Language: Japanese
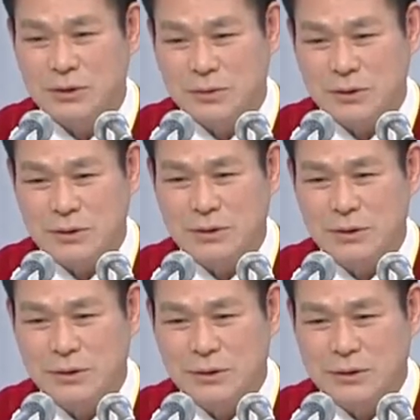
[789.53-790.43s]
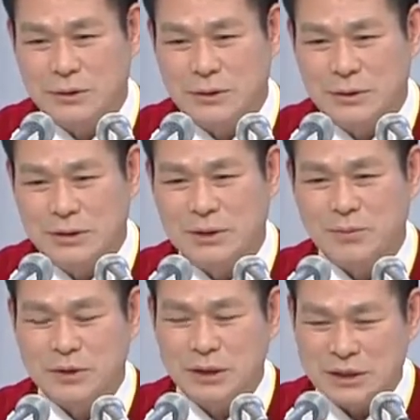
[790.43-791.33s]
男性生徒の皆さん、
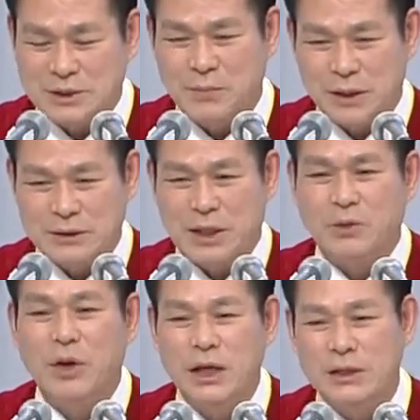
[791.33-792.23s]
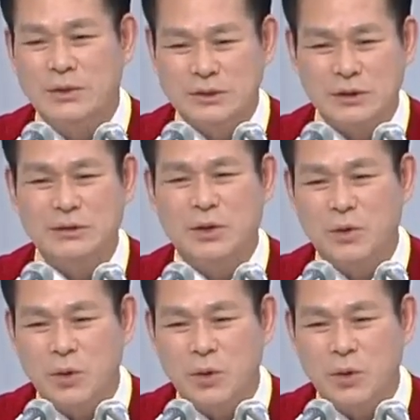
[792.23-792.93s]
聖書のあちこちに